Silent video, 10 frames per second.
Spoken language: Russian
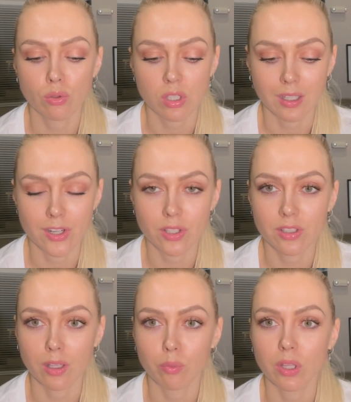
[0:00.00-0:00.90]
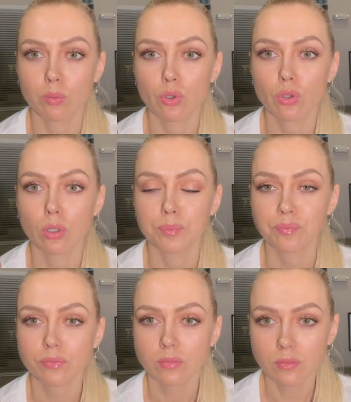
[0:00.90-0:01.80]
каждый день, потому что
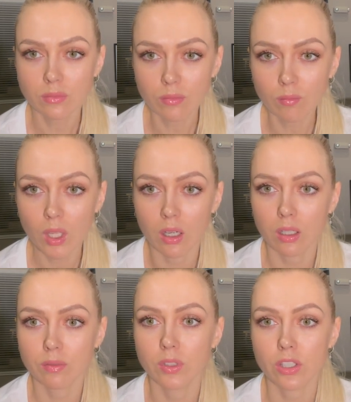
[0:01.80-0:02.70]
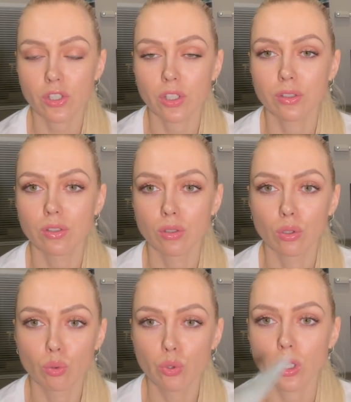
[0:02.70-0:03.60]
а, даже через э,
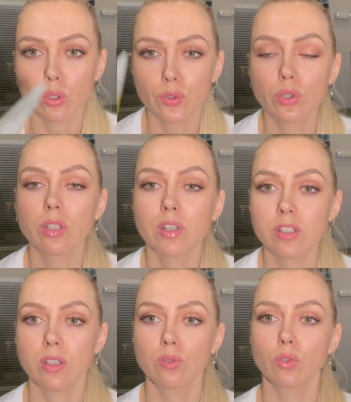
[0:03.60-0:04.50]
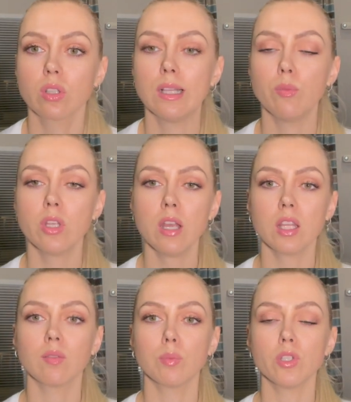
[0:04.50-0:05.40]
тучи оно все-таки воздействует. Для меня
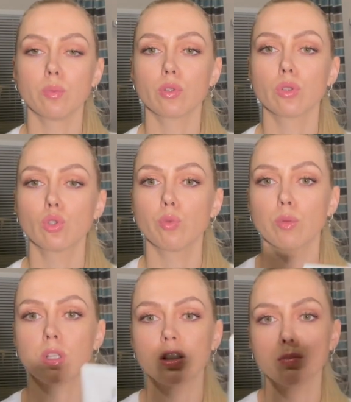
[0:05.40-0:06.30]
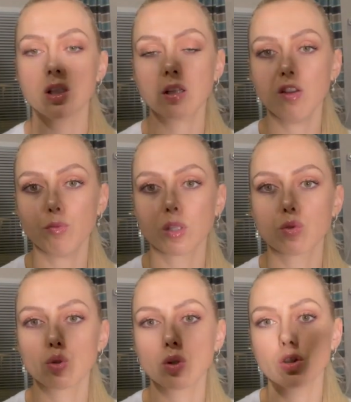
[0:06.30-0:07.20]
это вообще просто супер must-have, потому
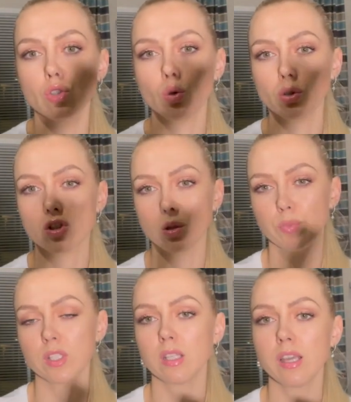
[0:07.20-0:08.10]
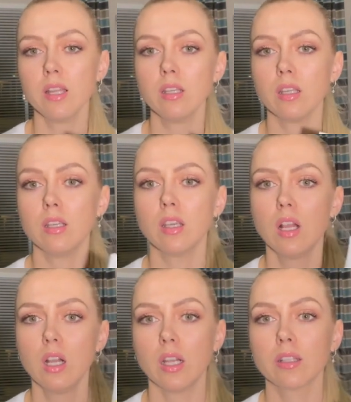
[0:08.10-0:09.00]
что у нас солнечно постоянно, и
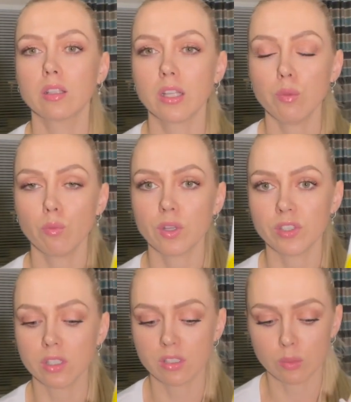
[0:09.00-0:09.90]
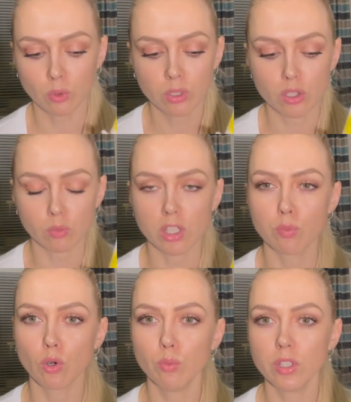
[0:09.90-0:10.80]
этот крем у меня всегда с собой, даже у меня есть
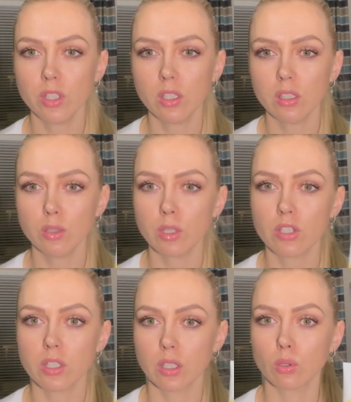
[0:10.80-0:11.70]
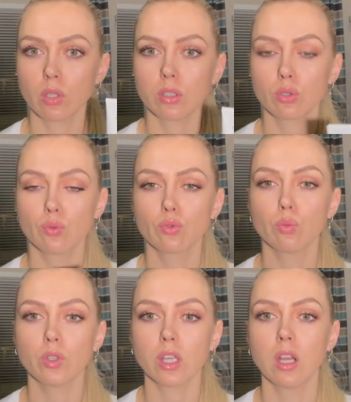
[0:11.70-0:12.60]
пробники небольшие, которые я ношу в
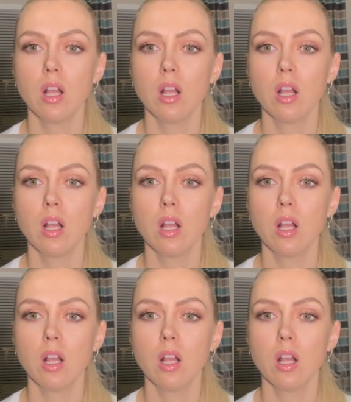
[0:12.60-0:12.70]
сумке,